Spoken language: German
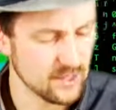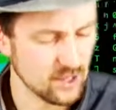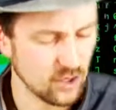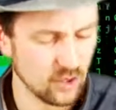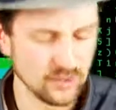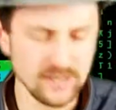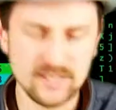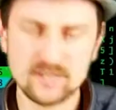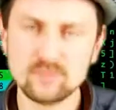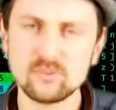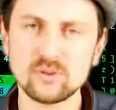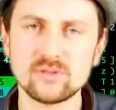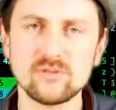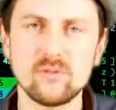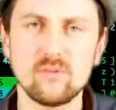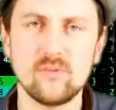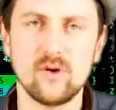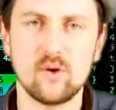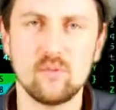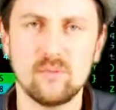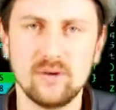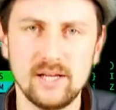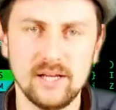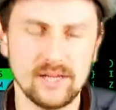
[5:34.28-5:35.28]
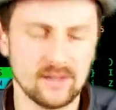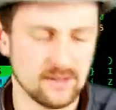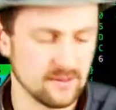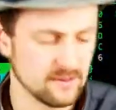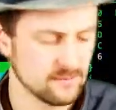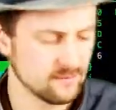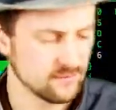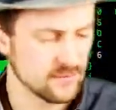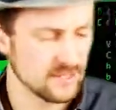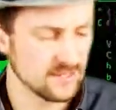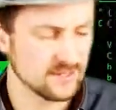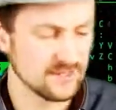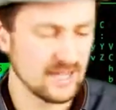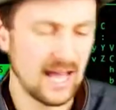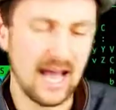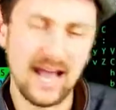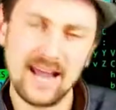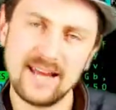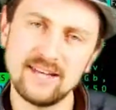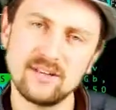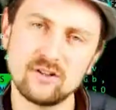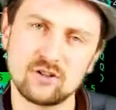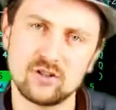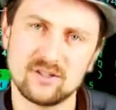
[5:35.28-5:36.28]
Und jetzt müssen wir mal überlegen. Das
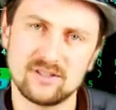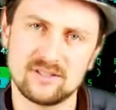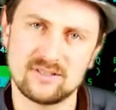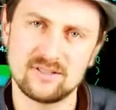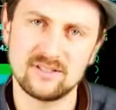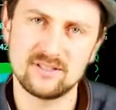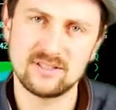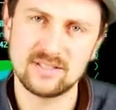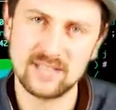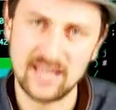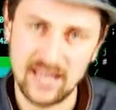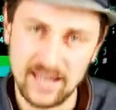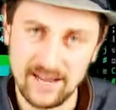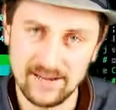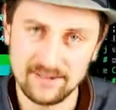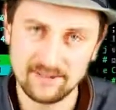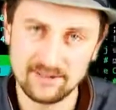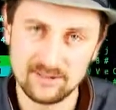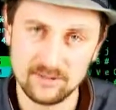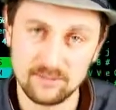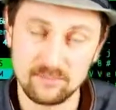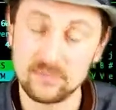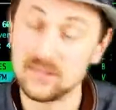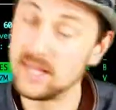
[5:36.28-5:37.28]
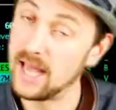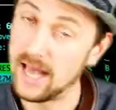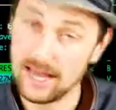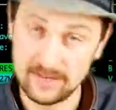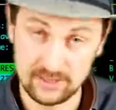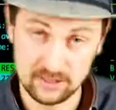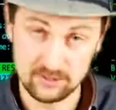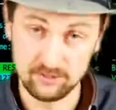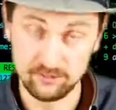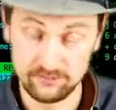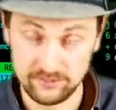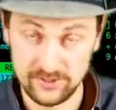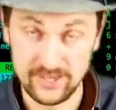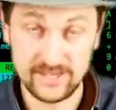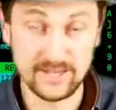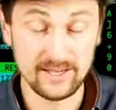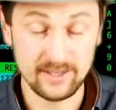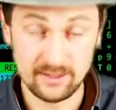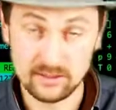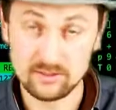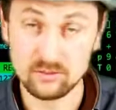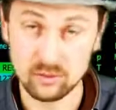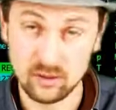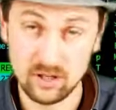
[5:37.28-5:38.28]
eine kostet Geld, gar nicht
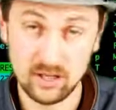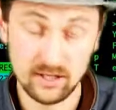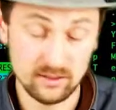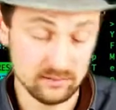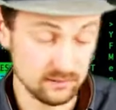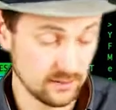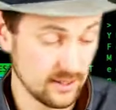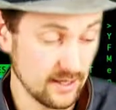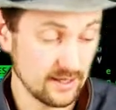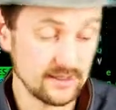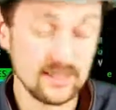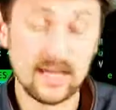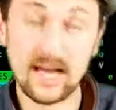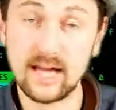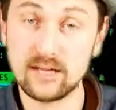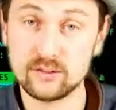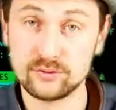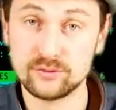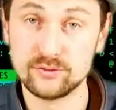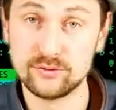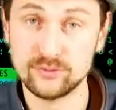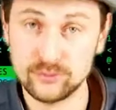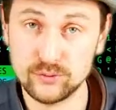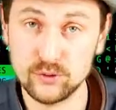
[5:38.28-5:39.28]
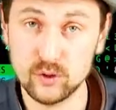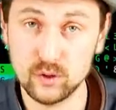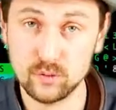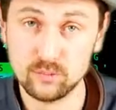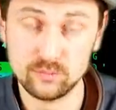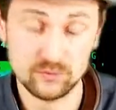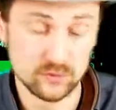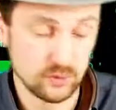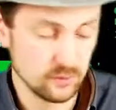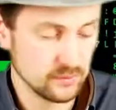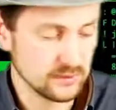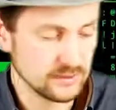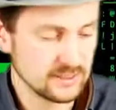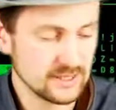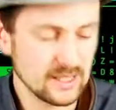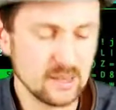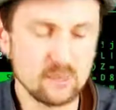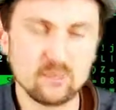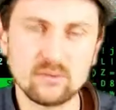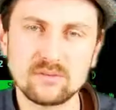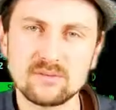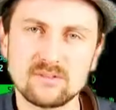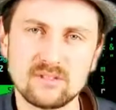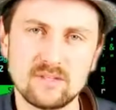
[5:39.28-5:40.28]
wenig sogar. Ja, gerade für Firmen, für
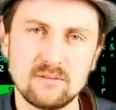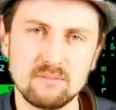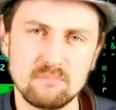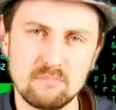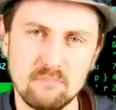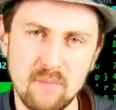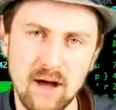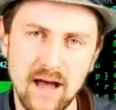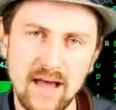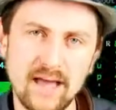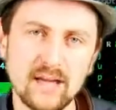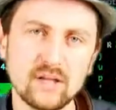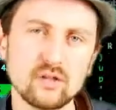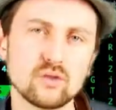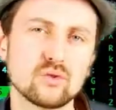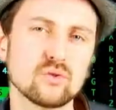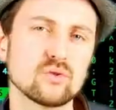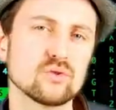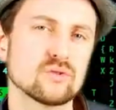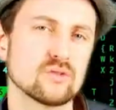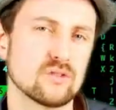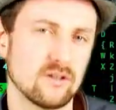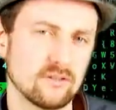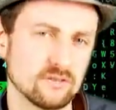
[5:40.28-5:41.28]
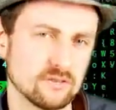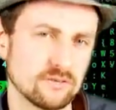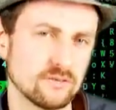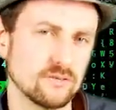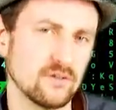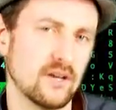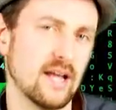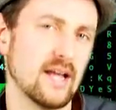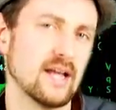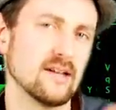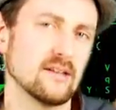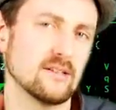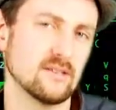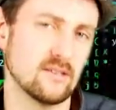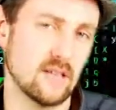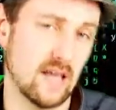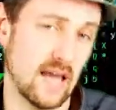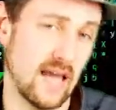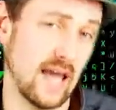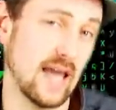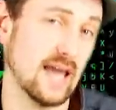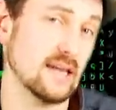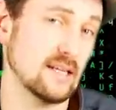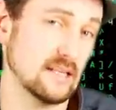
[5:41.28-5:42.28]
Betriebe ist die Microsoft-Welt
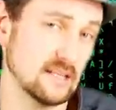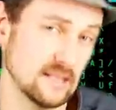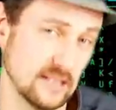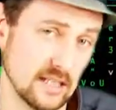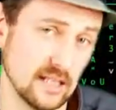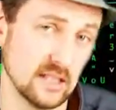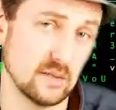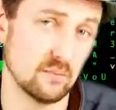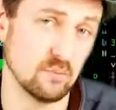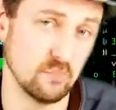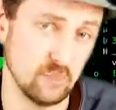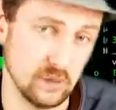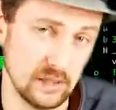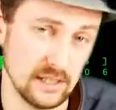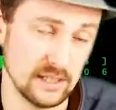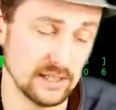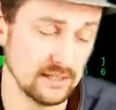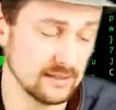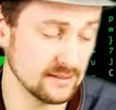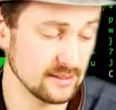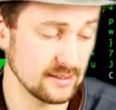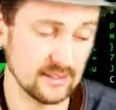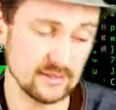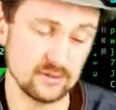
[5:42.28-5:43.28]
echt nicht billig.